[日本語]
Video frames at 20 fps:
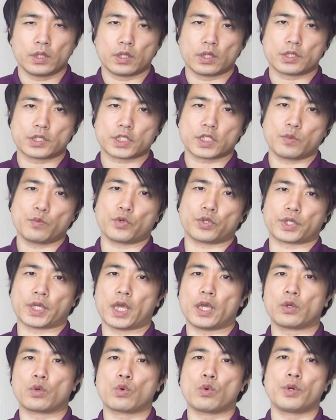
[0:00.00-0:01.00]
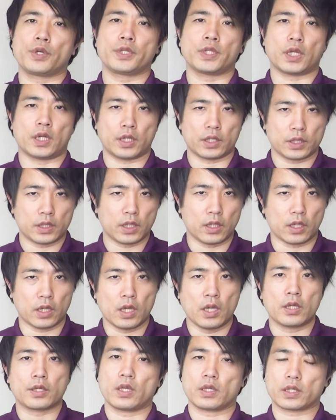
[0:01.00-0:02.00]
で、しかも健康になれ
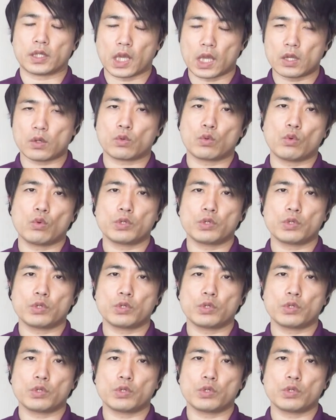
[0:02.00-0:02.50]
て健